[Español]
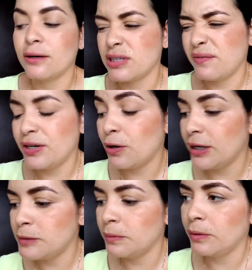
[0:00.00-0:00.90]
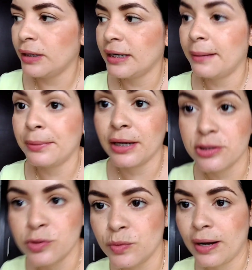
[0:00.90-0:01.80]
coser frijoles primero que nada porque
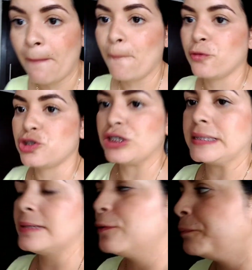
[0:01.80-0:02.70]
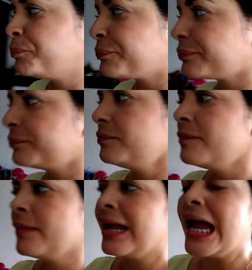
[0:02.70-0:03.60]
esos duran muchísimo.
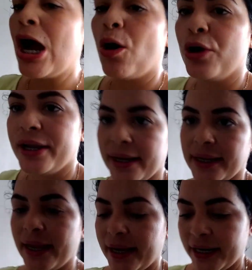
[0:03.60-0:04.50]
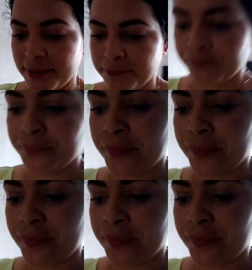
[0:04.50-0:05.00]
Oigan, ¿qué creen?